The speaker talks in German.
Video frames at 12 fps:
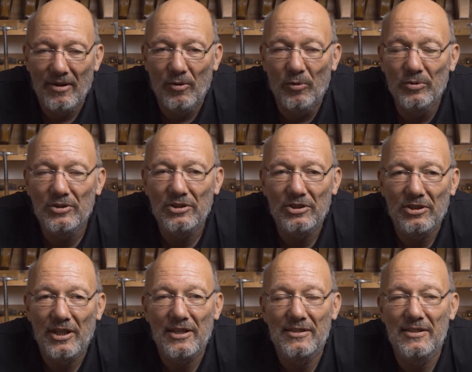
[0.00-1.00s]
Und
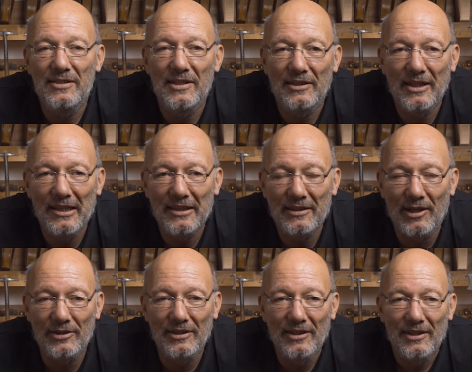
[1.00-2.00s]
es ist natürlich
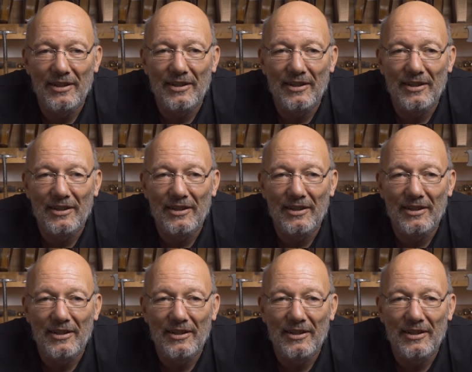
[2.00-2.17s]
dann